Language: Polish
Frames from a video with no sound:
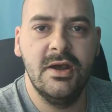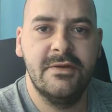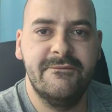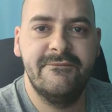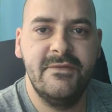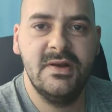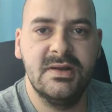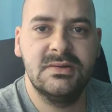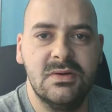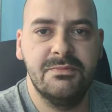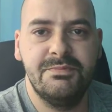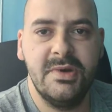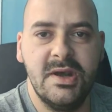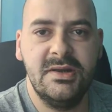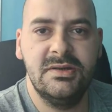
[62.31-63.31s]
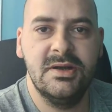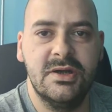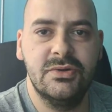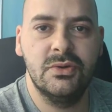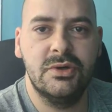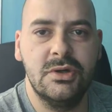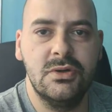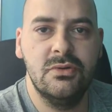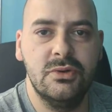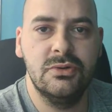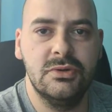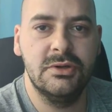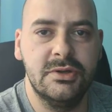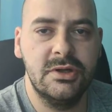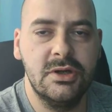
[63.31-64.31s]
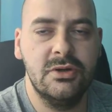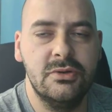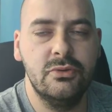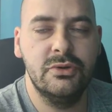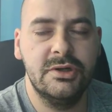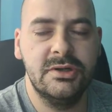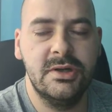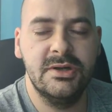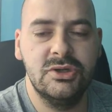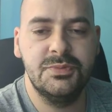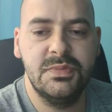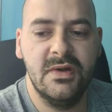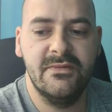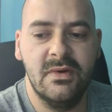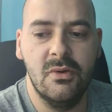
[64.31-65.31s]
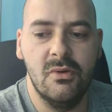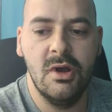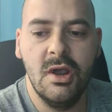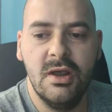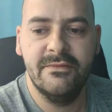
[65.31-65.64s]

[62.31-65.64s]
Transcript: Chwile są piękne, jak to Rychu, Rychu Riddle śpiewał.